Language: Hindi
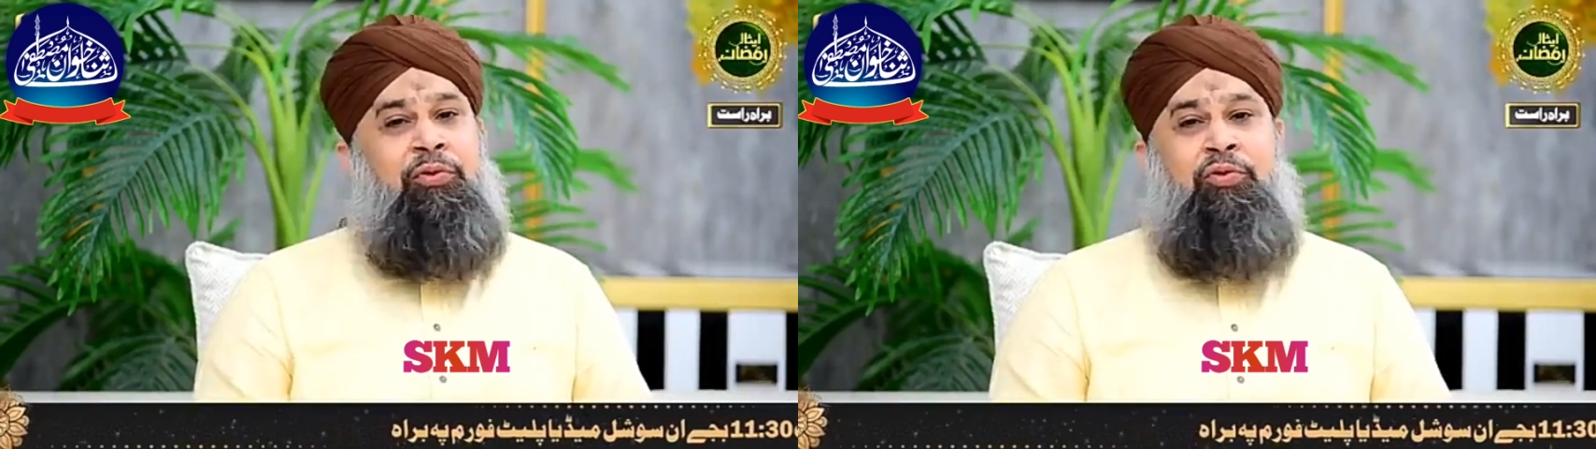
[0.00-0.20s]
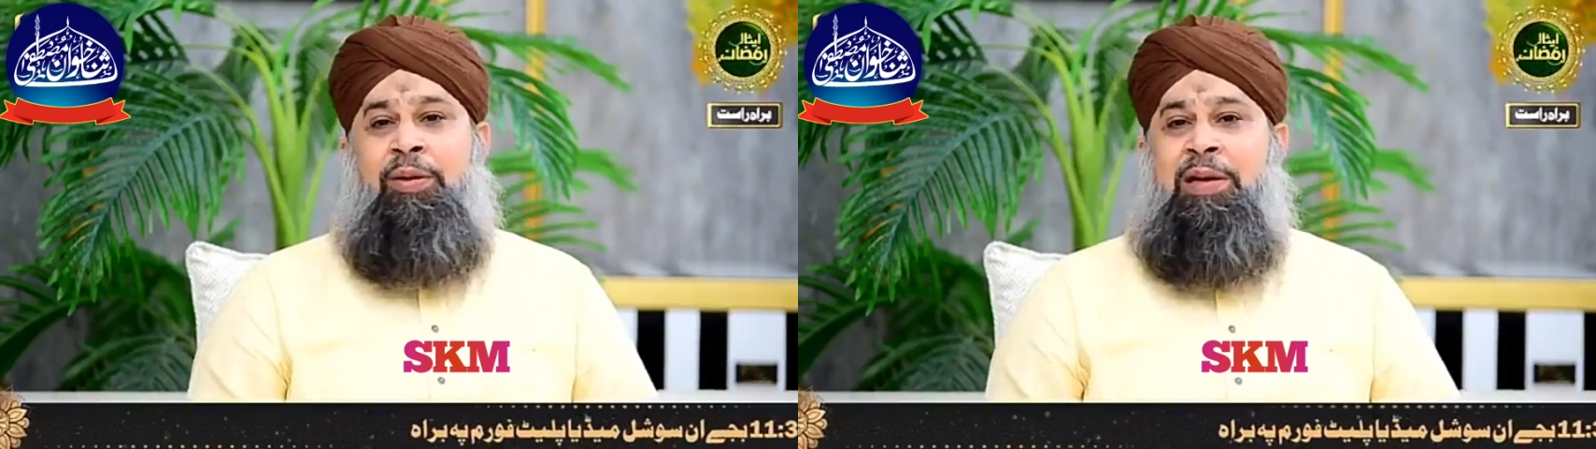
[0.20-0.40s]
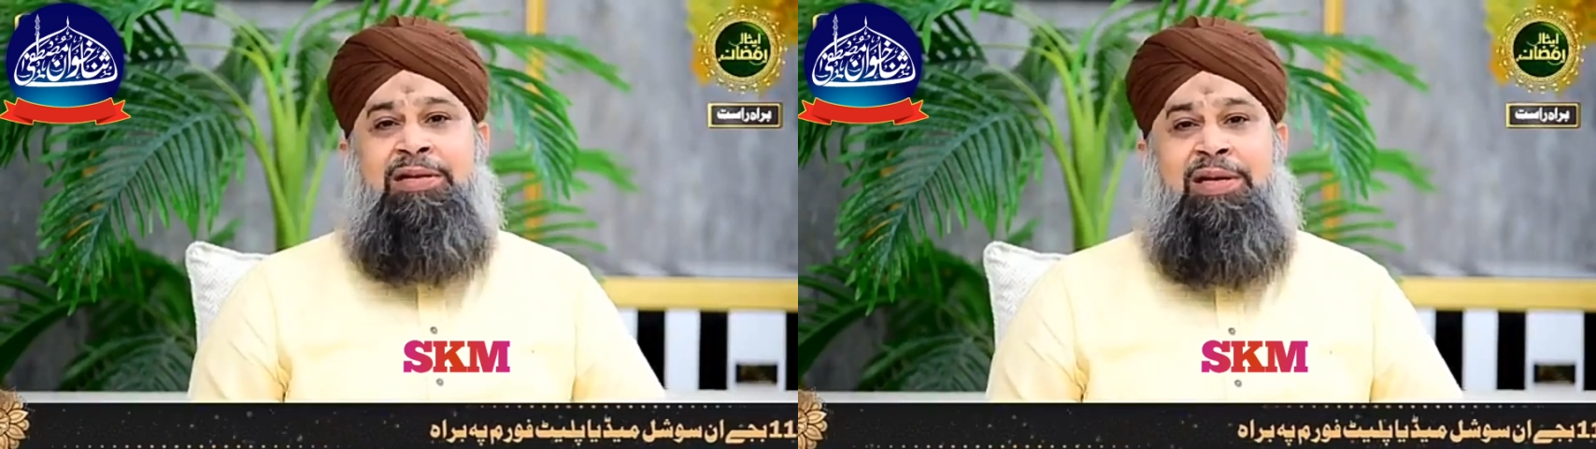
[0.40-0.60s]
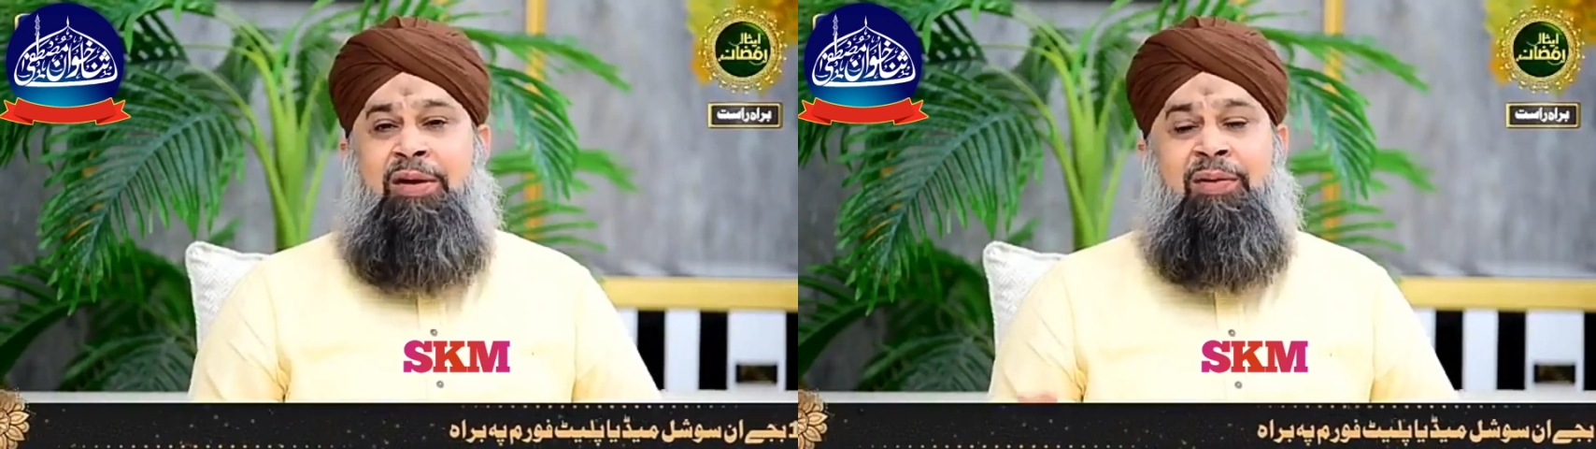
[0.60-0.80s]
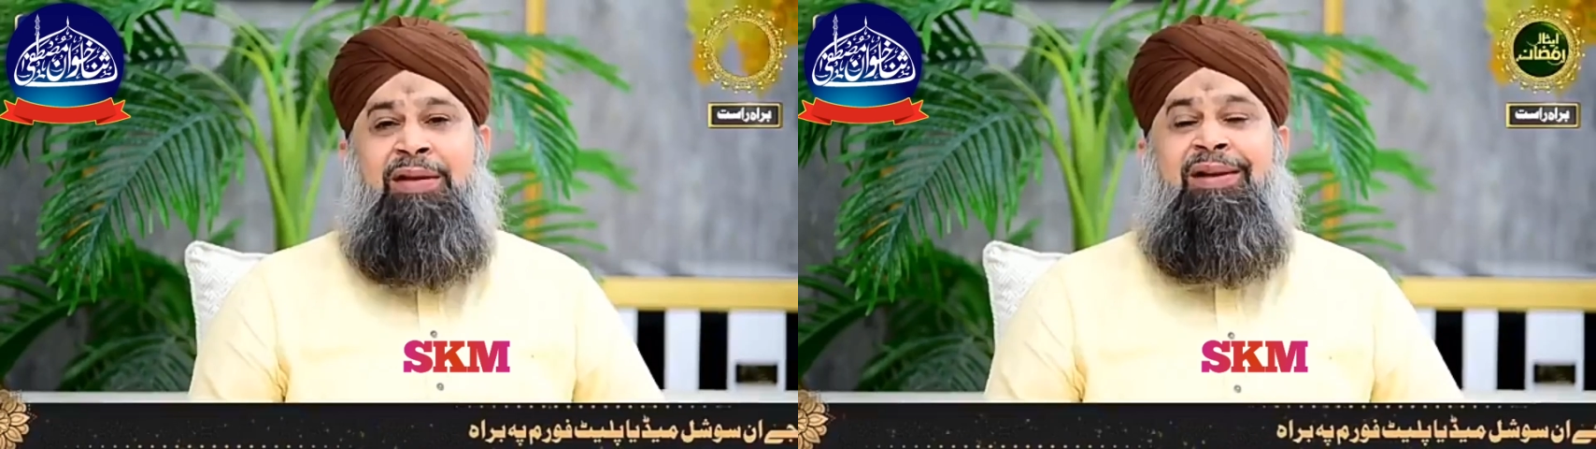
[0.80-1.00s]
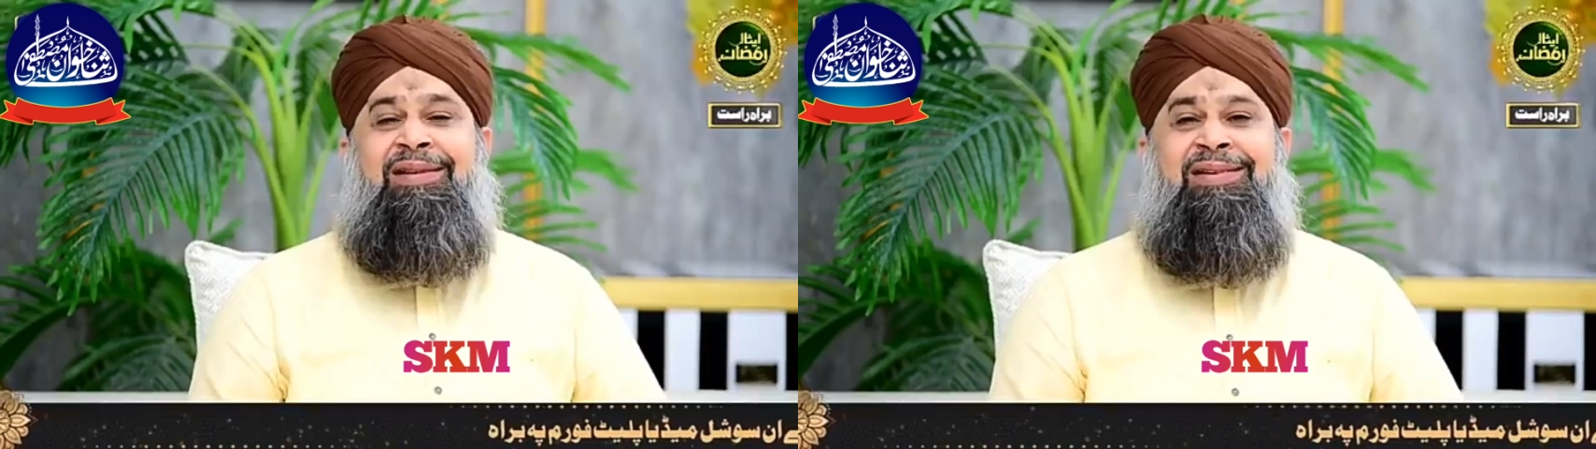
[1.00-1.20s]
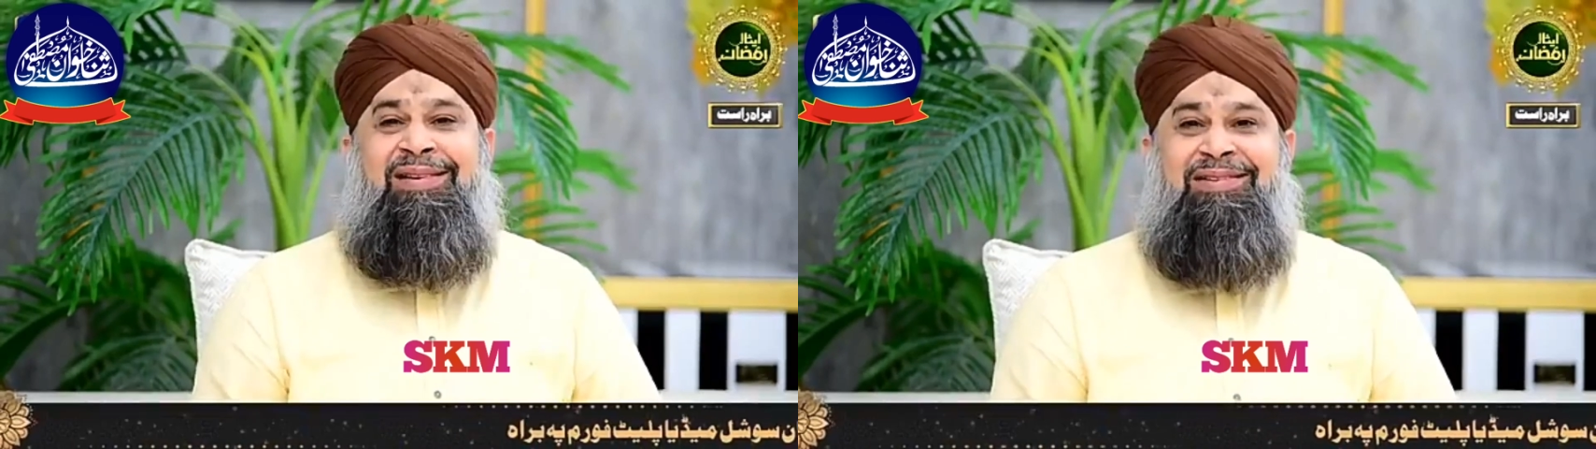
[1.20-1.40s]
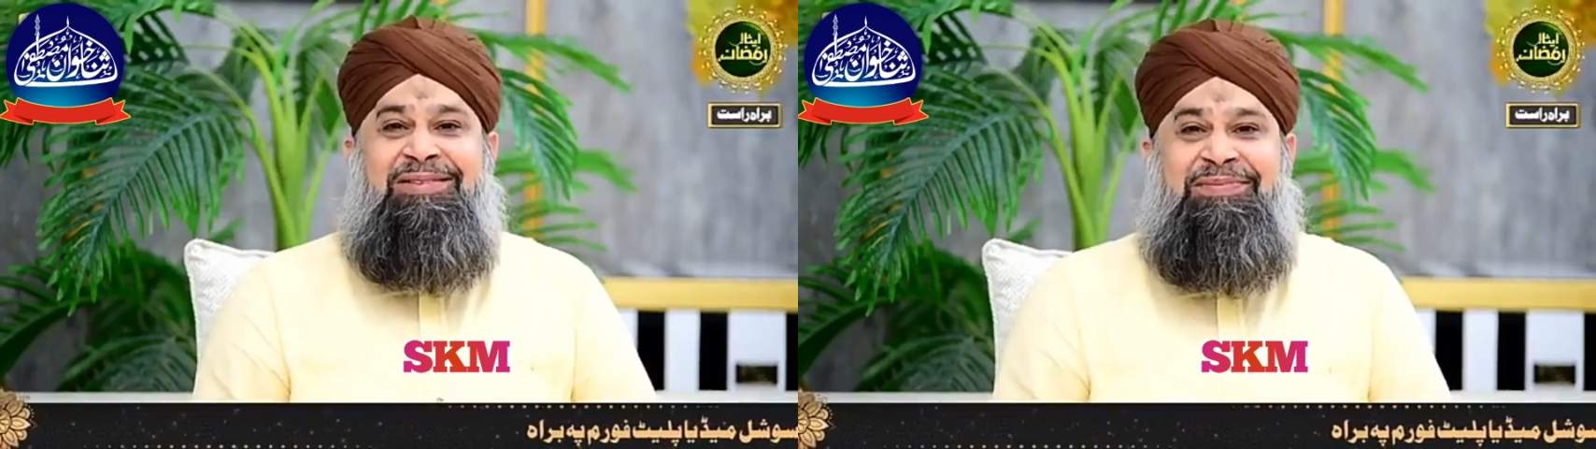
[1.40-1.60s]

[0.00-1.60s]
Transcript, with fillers: तो हमारा चैनल वहाँ तक ना जाता